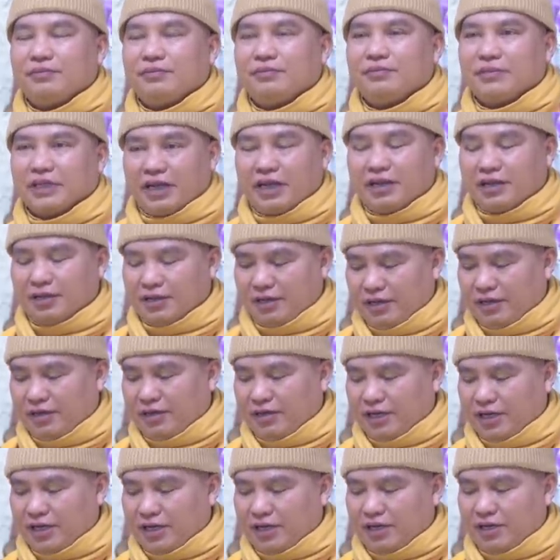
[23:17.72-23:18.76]
đấy
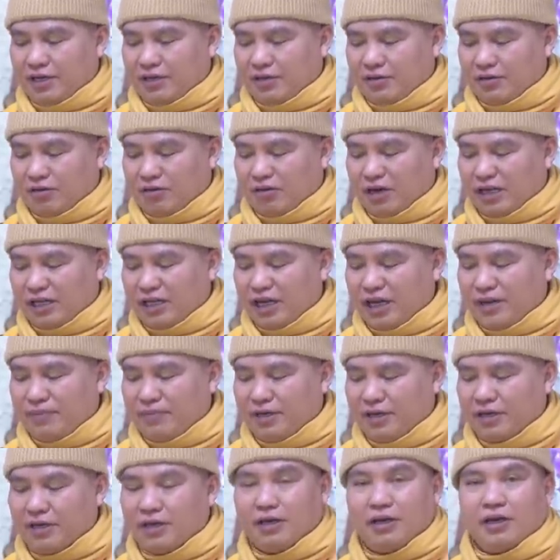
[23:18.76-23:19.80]
thì ờ, cũng nói thêm
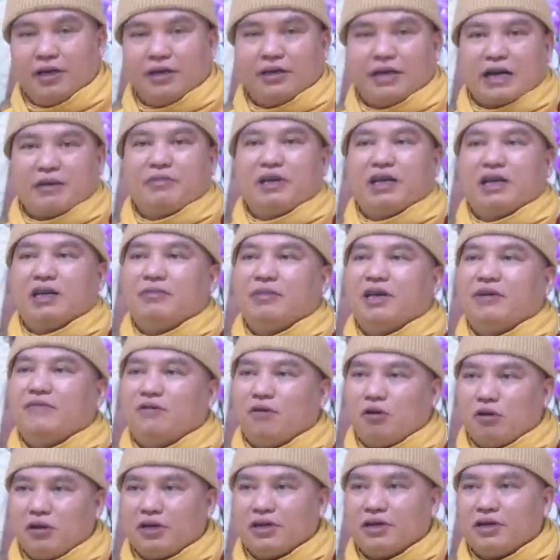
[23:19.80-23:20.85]
này đặc biệt là bể
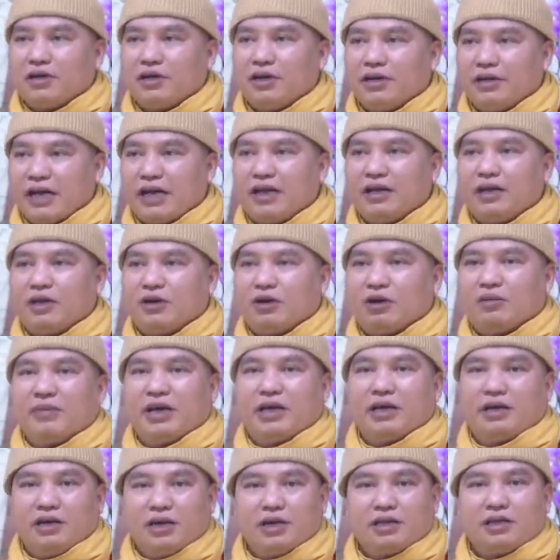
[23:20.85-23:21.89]
phốt tránh còn
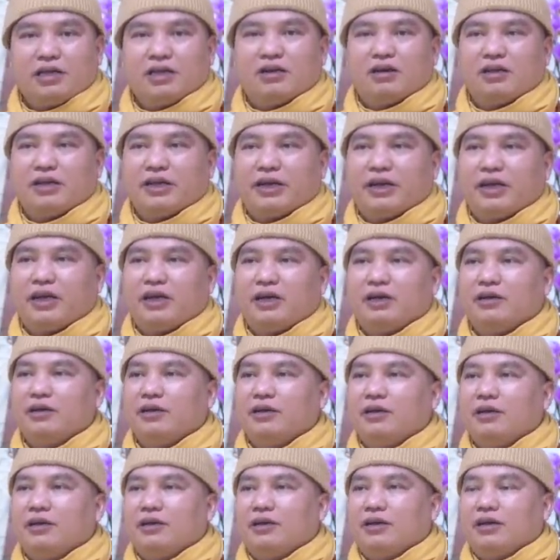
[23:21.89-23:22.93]
bể nước thì có thể
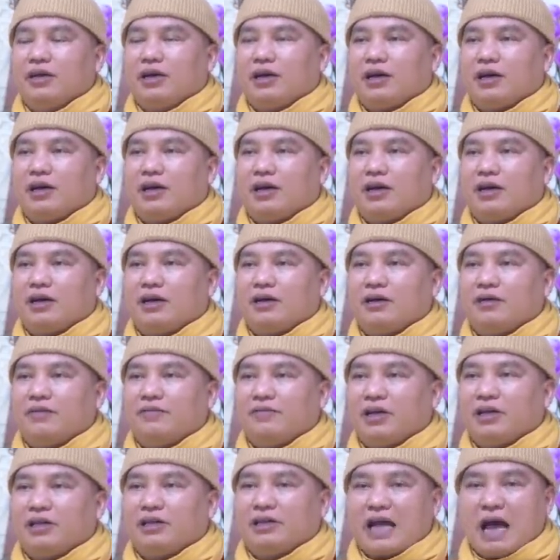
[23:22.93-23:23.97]
à,
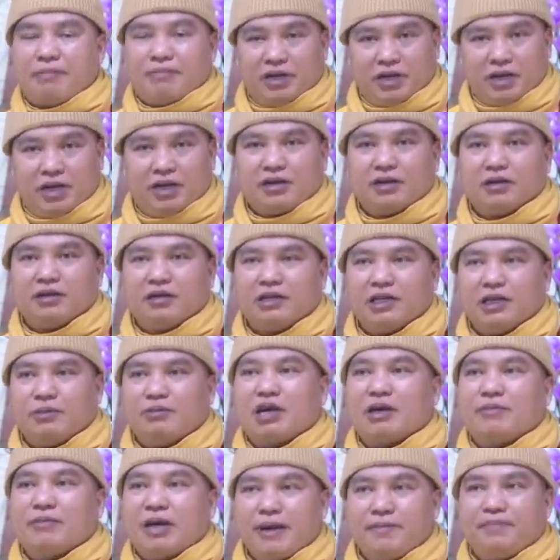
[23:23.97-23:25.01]
vẫn tạm được nhưng
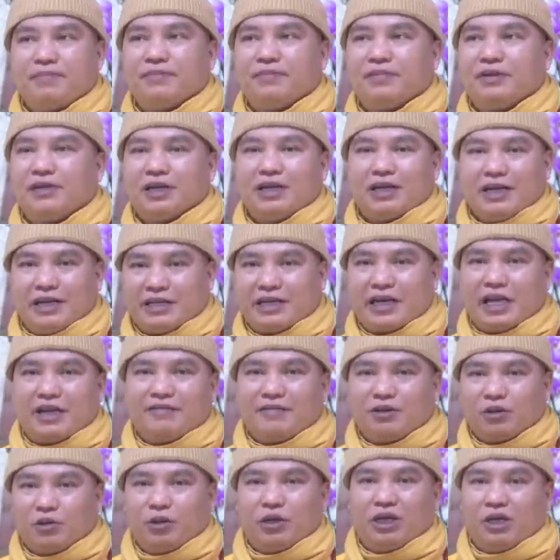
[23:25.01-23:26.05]
cái bếp thì lại tránh
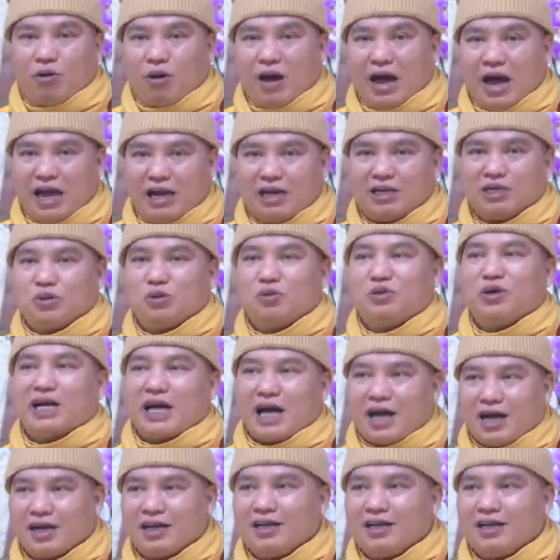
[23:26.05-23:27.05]
về thủy hỏa là xung khắc